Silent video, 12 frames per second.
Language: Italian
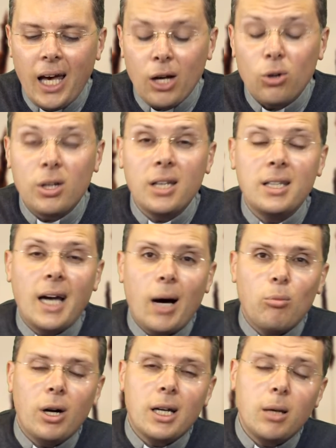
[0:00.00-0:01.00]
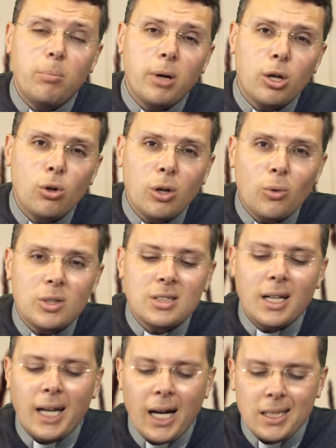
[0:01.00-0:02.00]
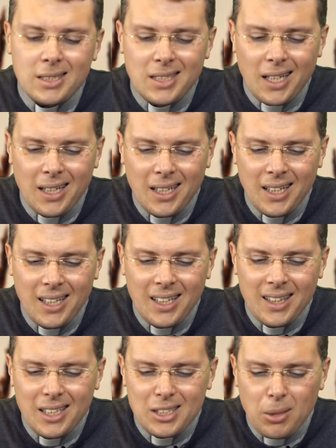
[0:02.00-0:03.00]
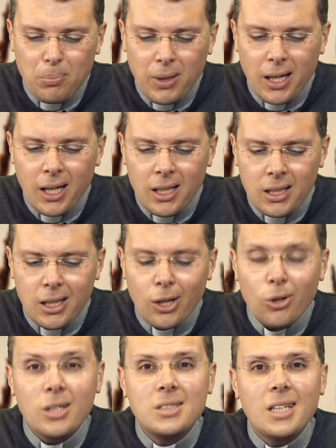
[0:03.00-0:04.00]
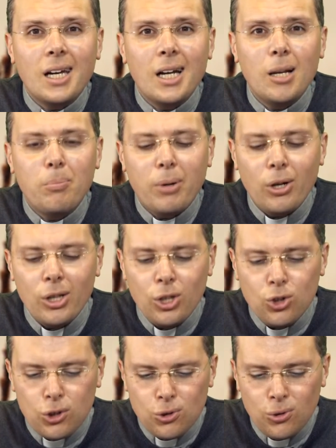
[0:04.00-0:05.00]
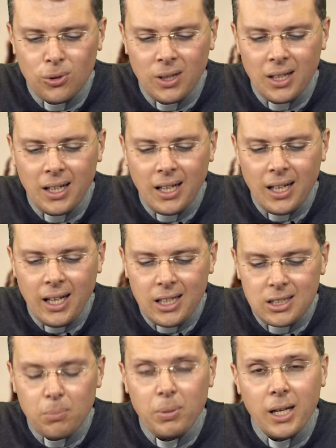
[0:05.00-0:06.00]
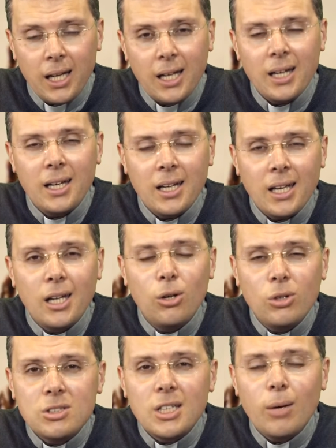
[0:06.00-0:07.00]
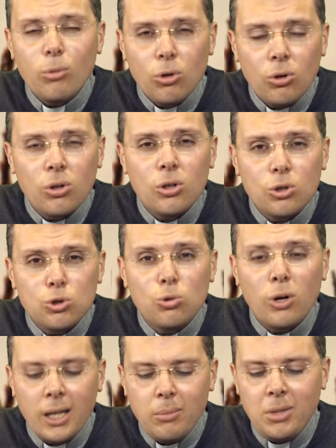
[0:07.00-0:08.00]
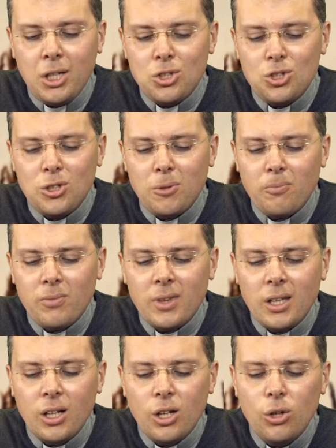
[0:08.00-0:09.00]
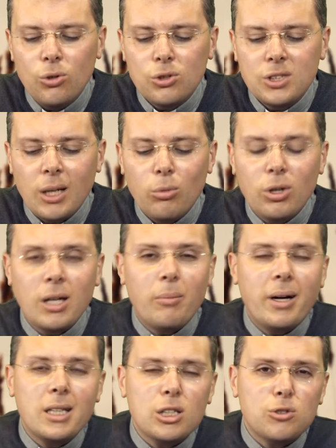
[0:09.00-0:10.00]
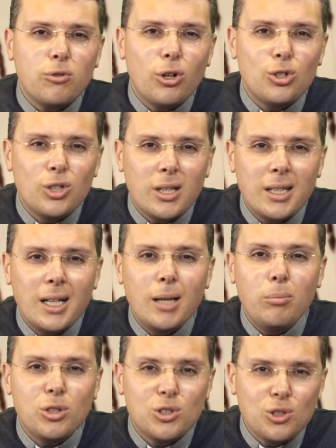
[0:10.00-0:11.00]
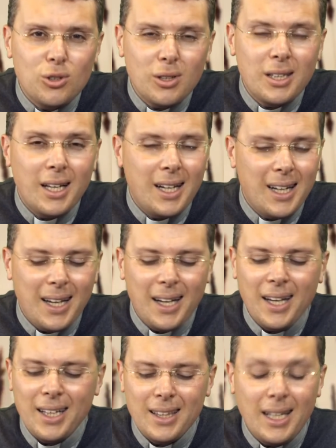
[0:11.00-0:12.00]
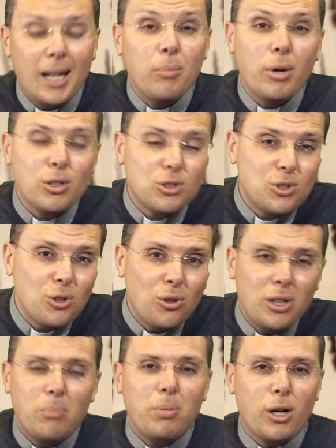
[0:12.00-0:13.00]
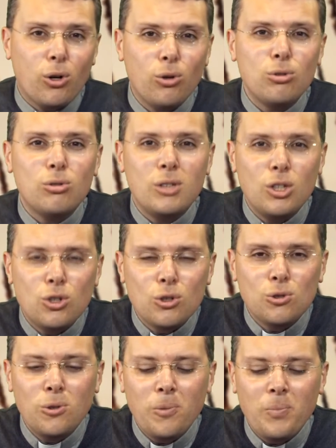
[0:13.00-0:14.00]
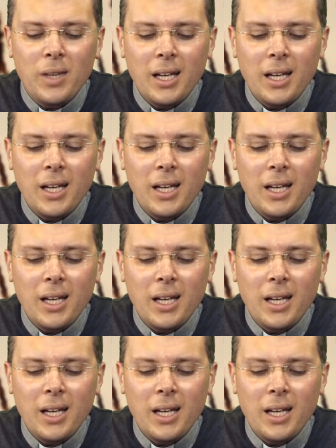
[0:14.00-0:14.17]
Ecco, chiediamo anche per noi questa grazia di saper interiorizzare le parole di Gesù e sapere che noi siamo suoi amici, non siamo chiamati a svolgere delle, miss- delle, delle mansioni per conto di Gesù,